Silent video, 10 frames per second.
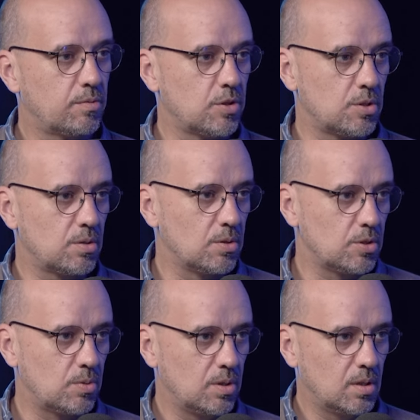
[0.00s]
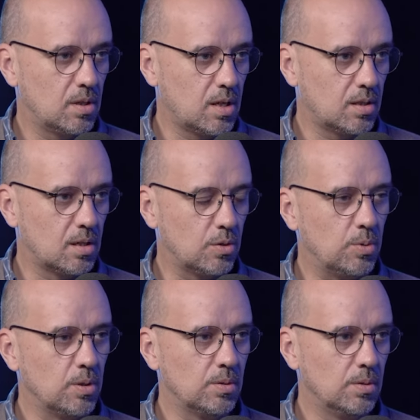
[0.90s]
que foste construindo e que é
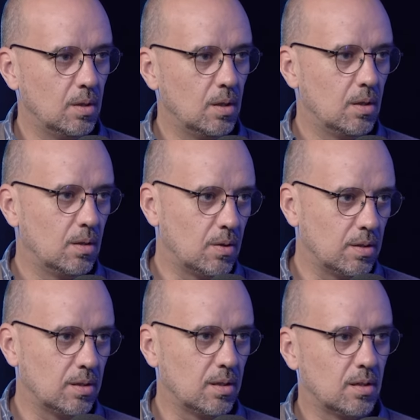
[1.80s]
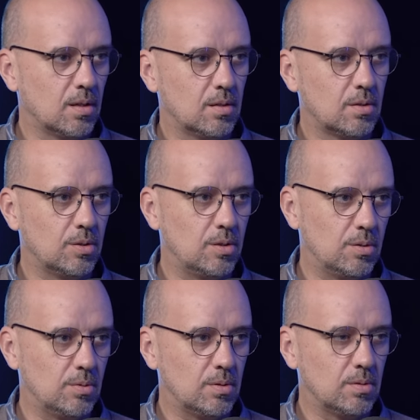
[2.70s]
tranquilo ou ainda
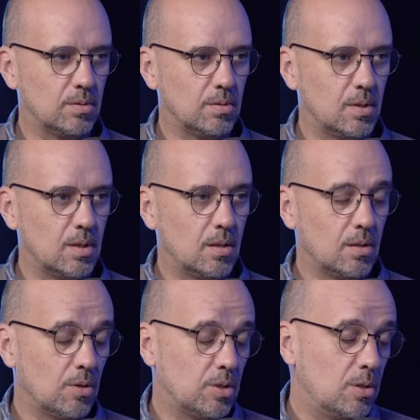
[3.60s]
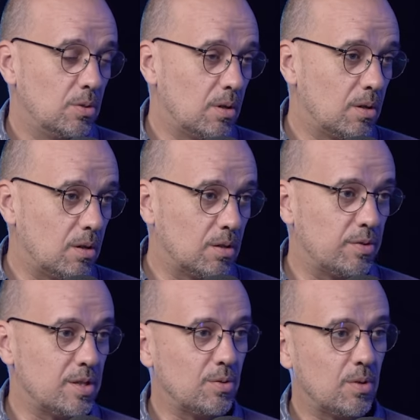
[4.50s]
continuam? Continua ou de
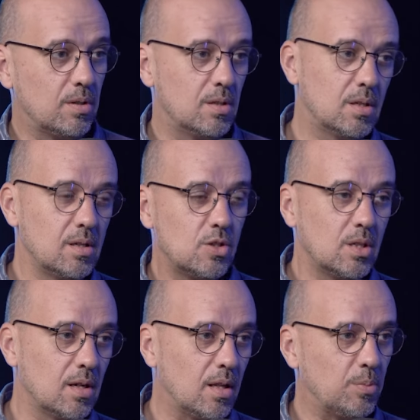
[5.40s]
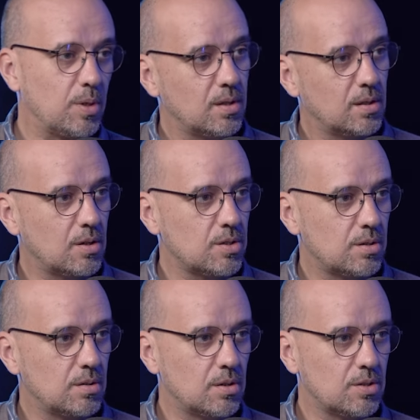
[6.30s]
vez em quando dizem desliga lá um bocadinho,
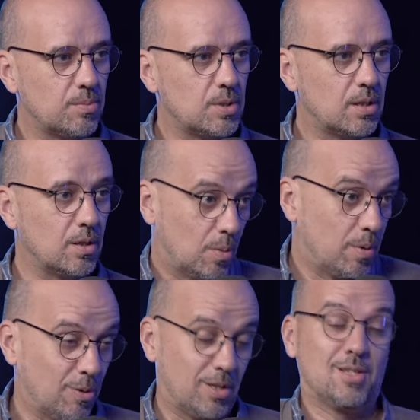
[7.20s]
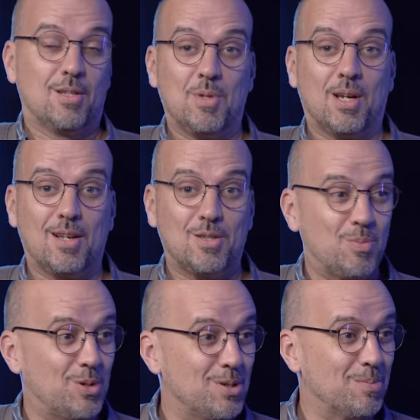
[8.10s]
nós, nós estamos aqui, como acontece na minha casa,
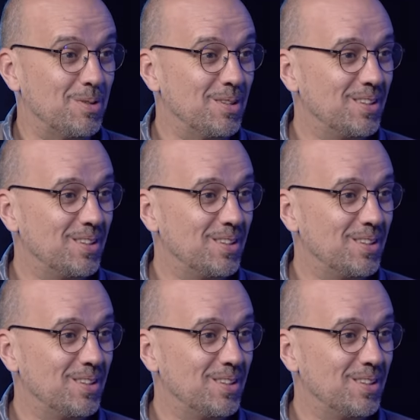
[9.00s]
por exemplo.